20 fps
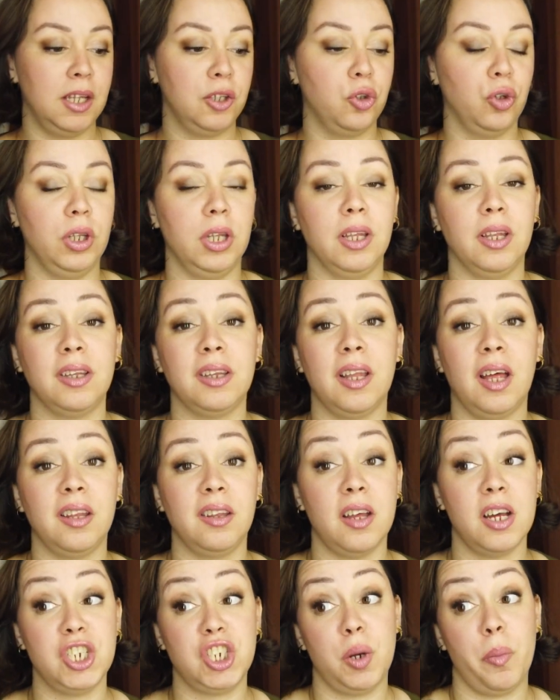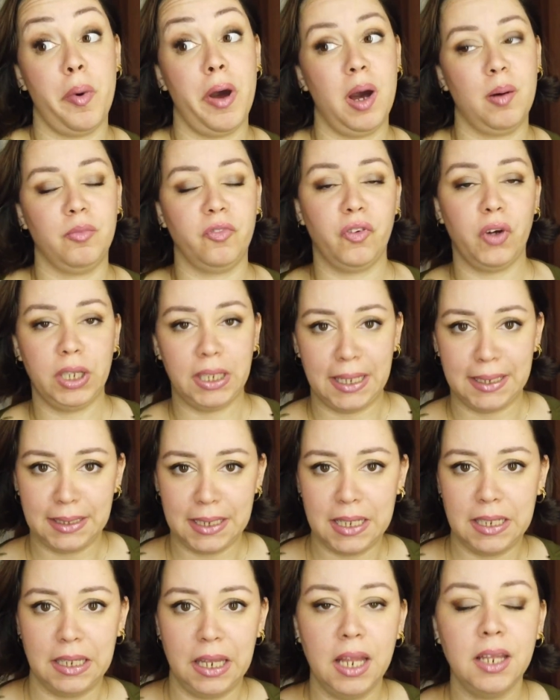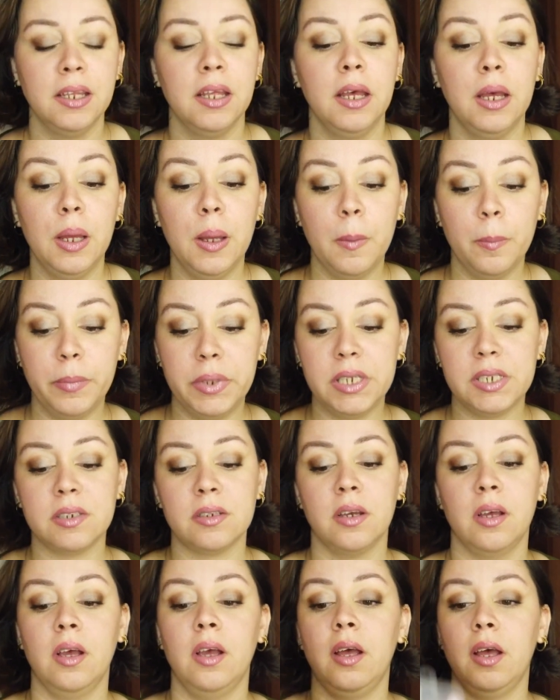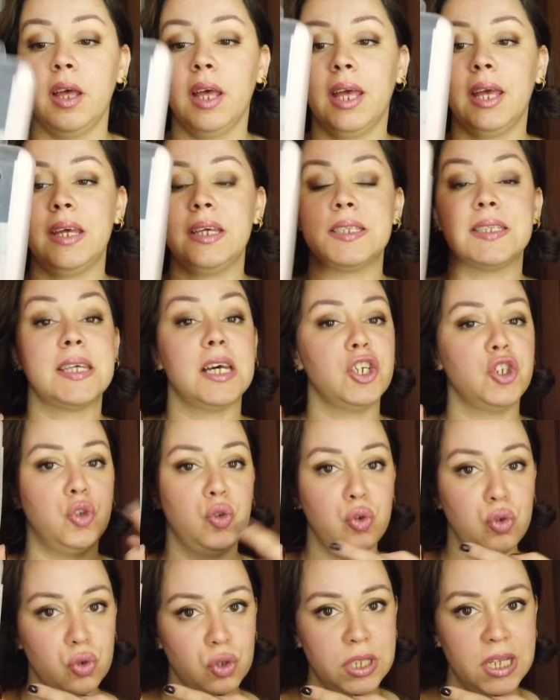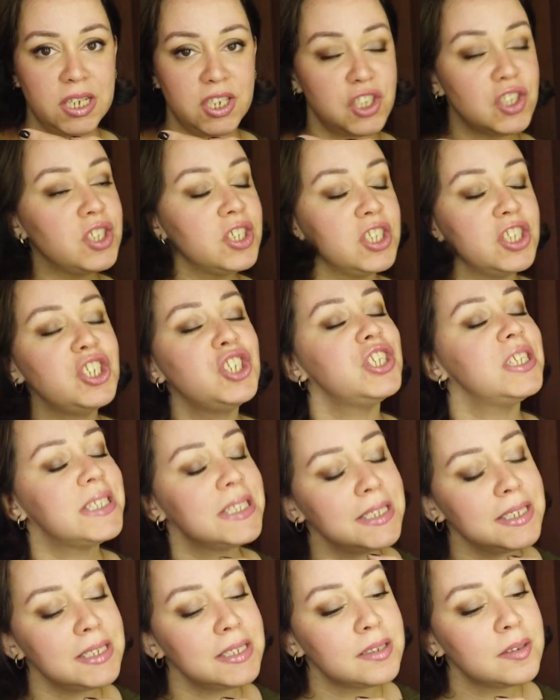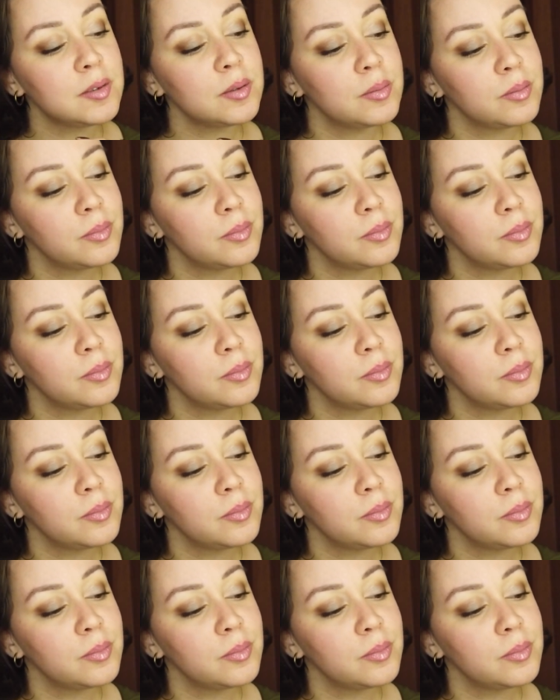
dile dolanılan acaba mı falan denilen bir e, saç düzleştiricisi